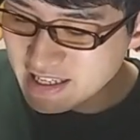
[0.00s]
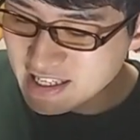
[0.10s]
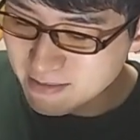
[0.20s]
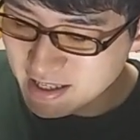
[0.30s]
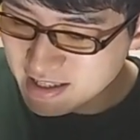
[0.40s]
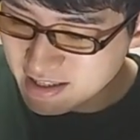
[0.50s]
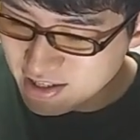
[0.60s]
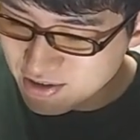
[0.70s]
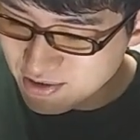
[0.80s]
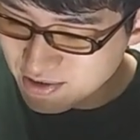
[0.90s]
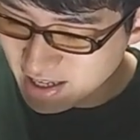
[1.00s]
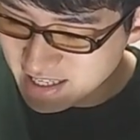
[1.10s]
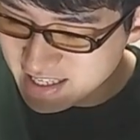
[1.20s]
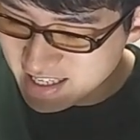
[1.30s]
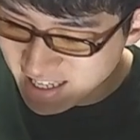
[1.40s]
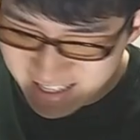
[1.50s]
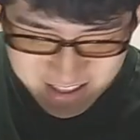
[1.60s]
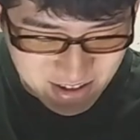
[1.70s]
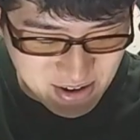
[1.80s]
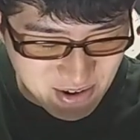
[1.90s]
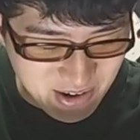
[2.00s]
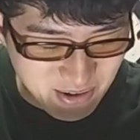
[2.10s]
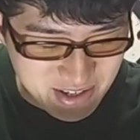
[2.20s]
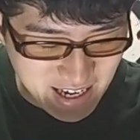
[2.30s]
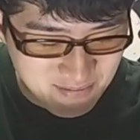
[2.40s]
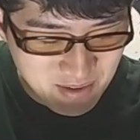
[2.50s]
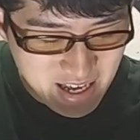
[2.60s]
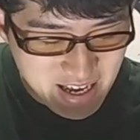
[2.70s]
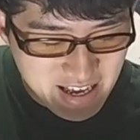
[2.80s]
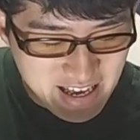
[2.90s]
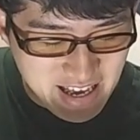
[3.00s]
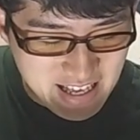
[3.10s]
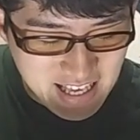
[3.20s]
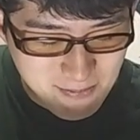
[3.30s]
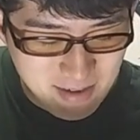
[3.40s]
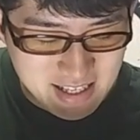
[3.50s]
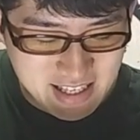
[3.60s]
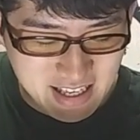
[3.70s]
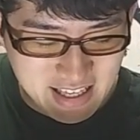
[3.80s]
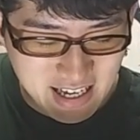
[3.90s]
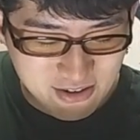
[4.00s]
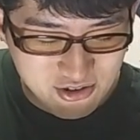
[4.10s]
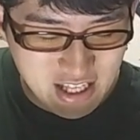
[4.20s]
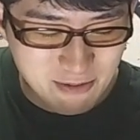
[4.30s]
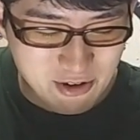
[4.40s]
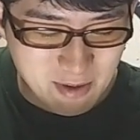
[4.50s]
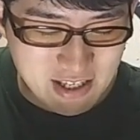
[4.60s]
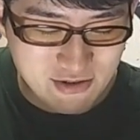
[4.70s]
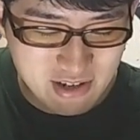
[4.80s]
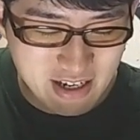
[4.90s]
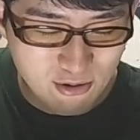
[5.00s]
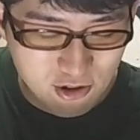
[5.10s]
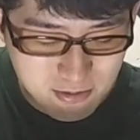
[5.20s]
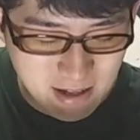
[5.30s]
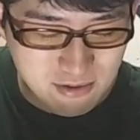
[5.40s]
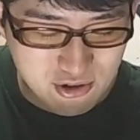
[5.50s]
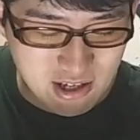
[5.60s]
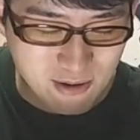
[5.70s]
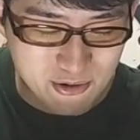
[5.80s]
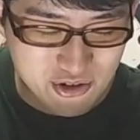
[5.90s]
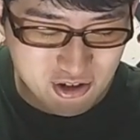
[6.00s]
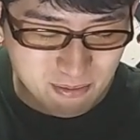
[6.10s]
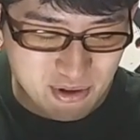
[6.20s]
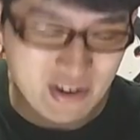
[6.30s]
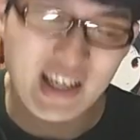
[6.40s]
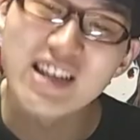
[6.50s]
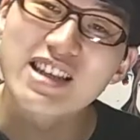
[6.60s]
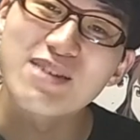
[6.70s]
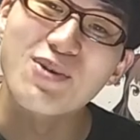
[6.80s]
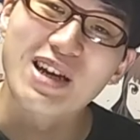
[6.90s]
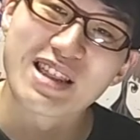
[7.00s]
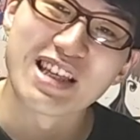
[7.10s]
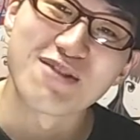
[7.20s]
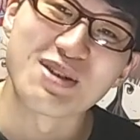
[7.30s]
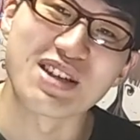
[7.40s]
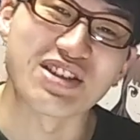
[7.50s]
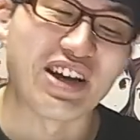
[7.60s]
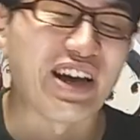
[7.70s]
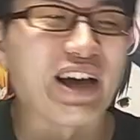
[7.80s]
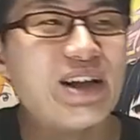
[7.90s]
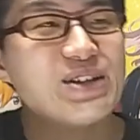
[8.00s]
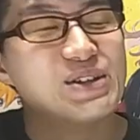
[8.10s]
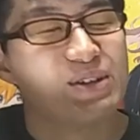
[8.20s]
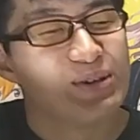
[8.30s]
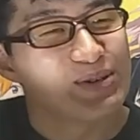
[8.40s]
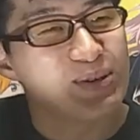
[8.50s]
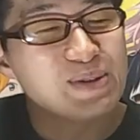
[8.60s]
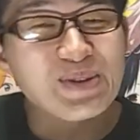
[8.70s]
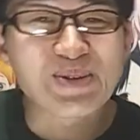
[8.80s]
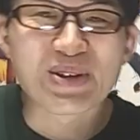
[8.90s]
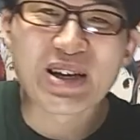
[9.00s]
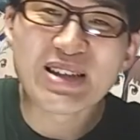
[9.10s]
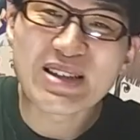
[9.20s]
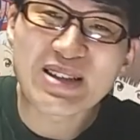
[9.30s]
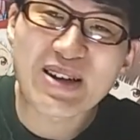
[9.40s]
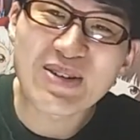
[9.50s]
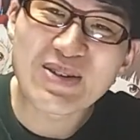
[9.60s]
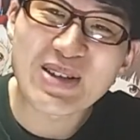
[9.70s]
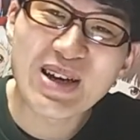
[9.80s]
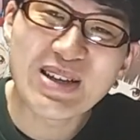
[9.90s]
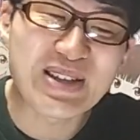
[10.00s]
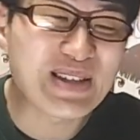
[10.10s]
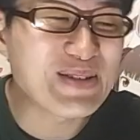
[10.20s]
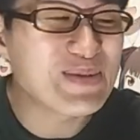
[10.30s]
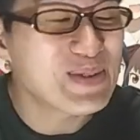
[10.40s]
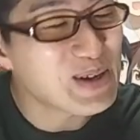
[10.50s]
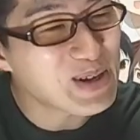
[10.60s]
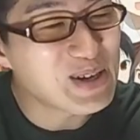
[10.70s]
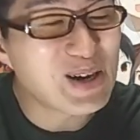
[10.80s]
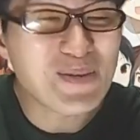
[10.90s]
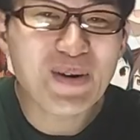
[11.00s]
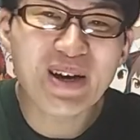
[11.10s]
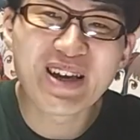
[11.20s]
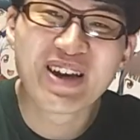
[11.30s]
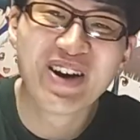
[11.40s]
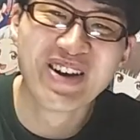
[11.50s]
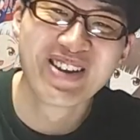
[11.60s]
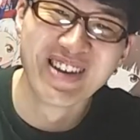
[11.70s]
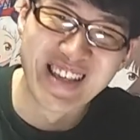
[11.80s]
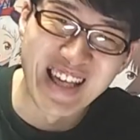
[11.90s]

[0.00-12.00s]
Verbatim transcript: りします28巻というこれこちら、えー、3万1217部売まして累計6万954部という3期も決定しましたしねちょっと原作の最新話がやばいことに